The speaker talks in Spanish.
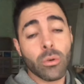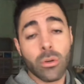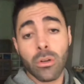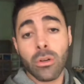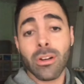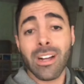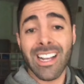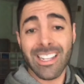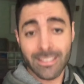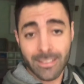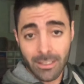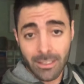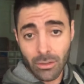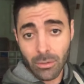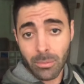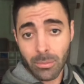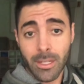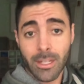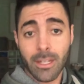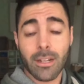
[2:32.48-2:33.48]
uno, casi
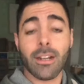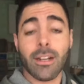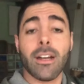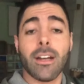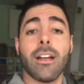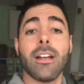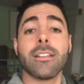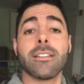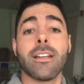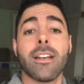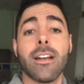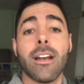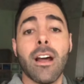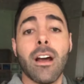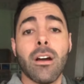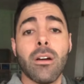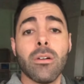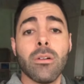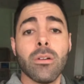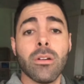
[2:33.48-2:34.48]
atropellar al
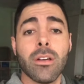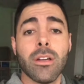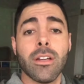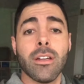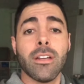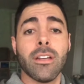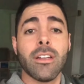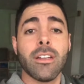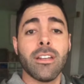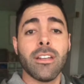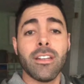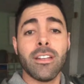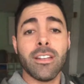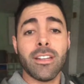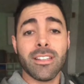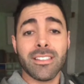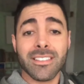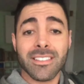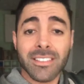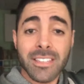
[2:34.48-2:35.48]
serenazgo,
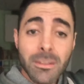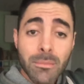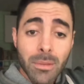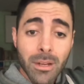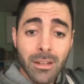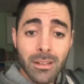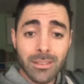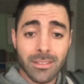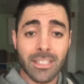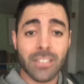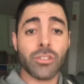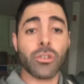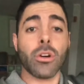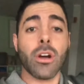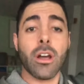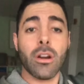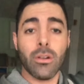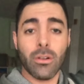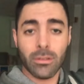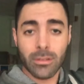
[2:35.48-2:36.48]
y encima se
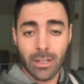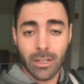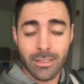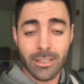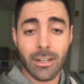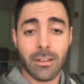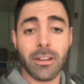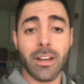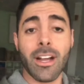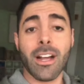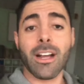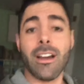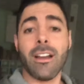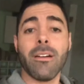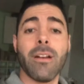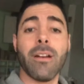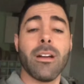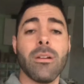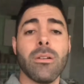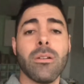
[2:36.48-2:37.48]
chocaron otra vez en la avenida
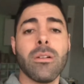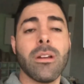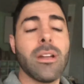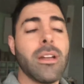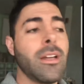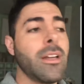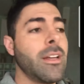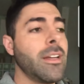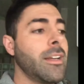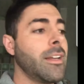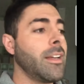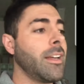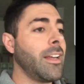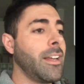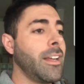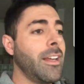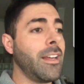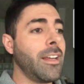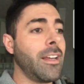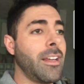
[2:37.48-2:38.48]
Canevaro,
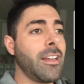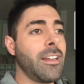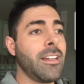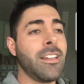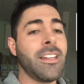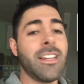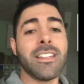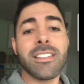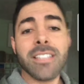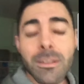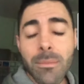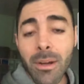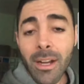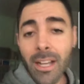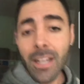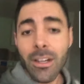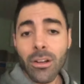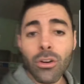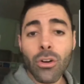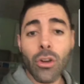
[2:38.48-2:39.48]
eh, y
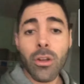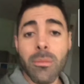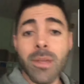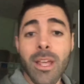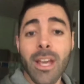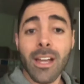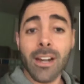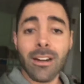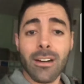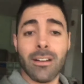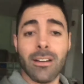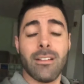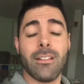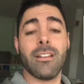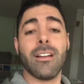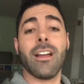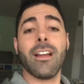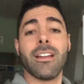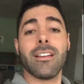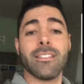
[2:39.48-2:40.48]
encima ha querido
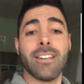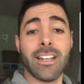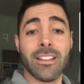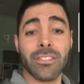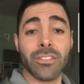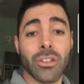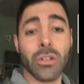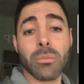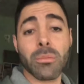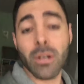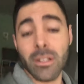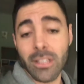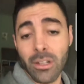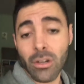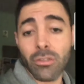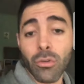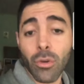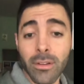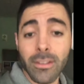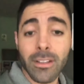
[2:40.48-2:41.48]
coimear dentro, porque
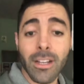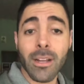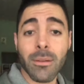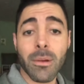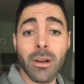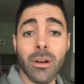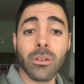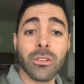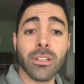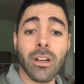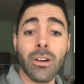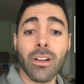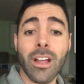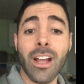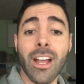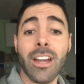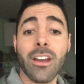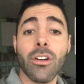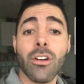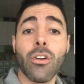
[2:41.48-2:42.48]
tengo fuentes que me han
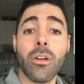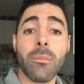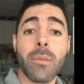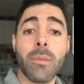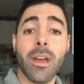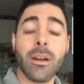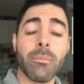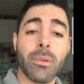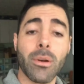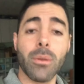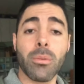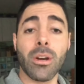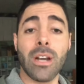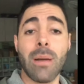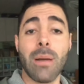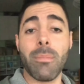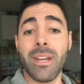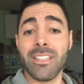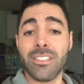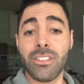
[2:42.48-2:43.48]
contado que ha querido coimear, pero
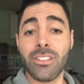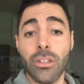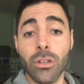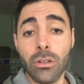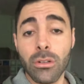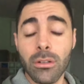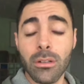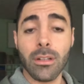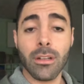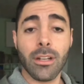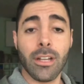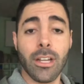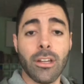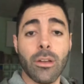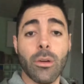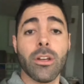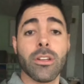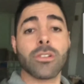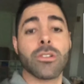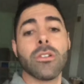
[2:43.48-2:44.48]
por la presión
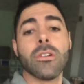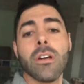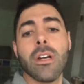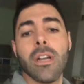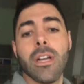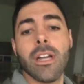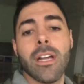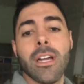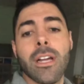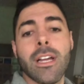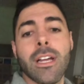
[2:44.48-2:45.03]
que yo he hecho,